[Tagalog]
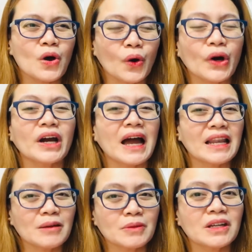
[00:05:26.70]
or
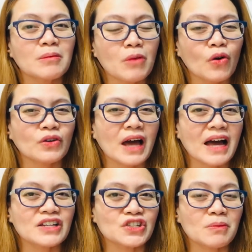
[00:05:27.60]
alam niya
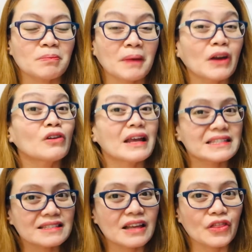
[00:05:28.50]
nabakunahan siya pero
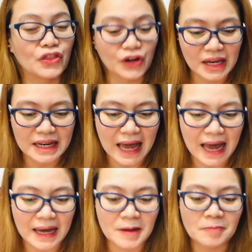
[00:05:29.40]
less than 3
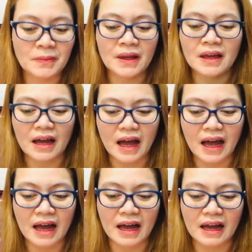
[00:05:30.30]
lang,
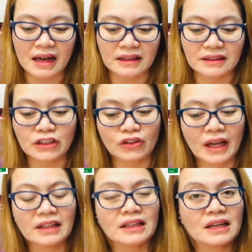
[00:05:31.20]
uh, dito tayo
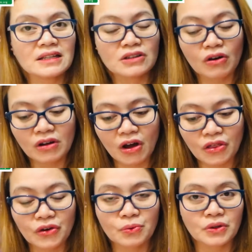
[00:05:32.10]
titingin sa all
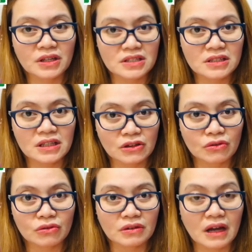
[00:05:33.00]
other wound kasi dito
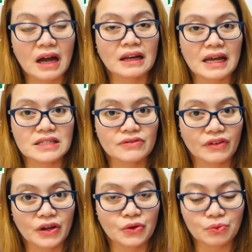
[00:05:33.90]

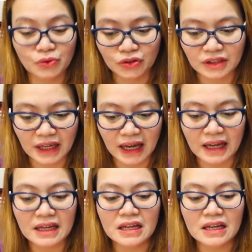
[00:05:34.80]
nakaklasify yung wound niya.